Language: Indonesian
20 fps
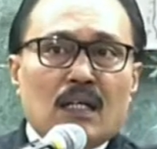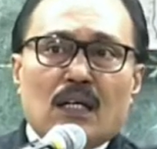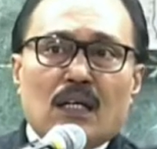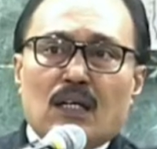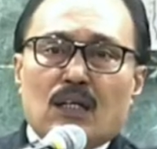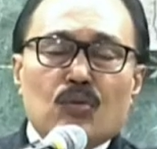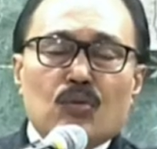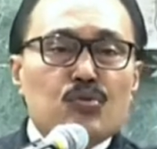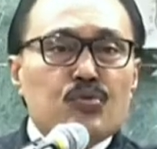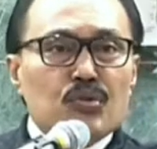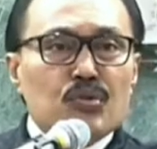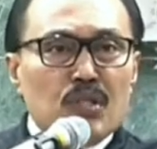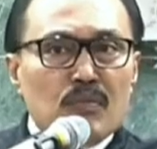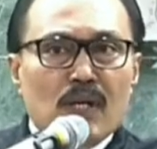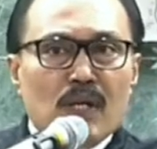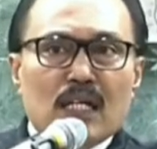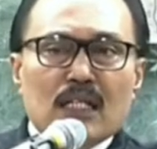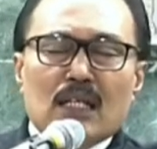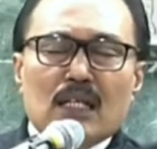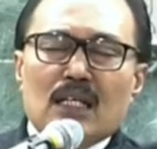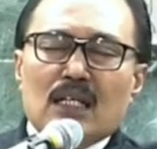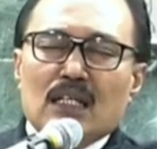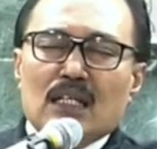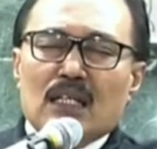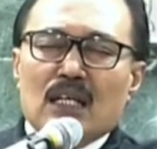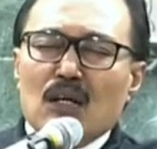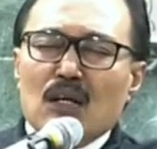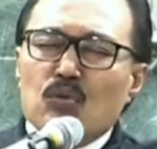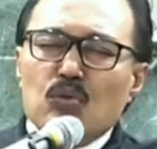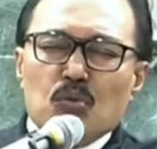Lalu di mana?
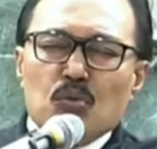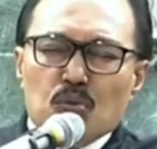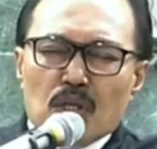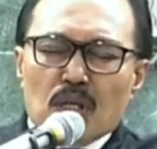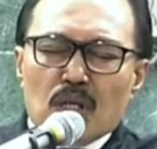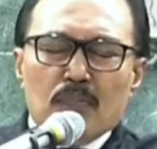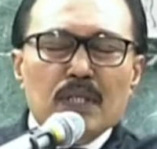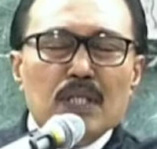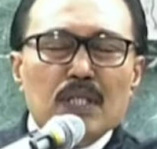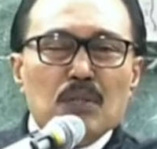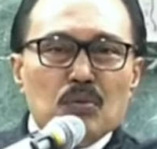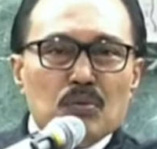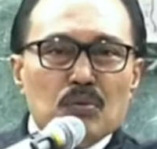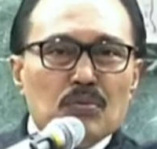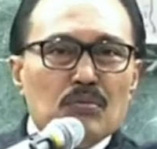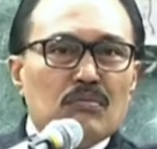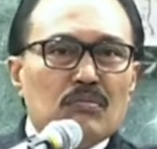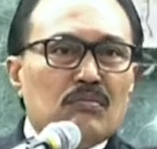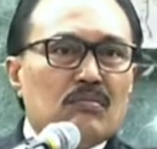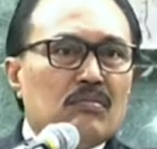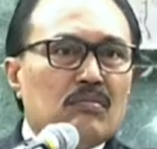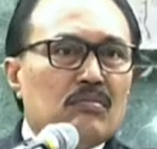Aku juga bingung.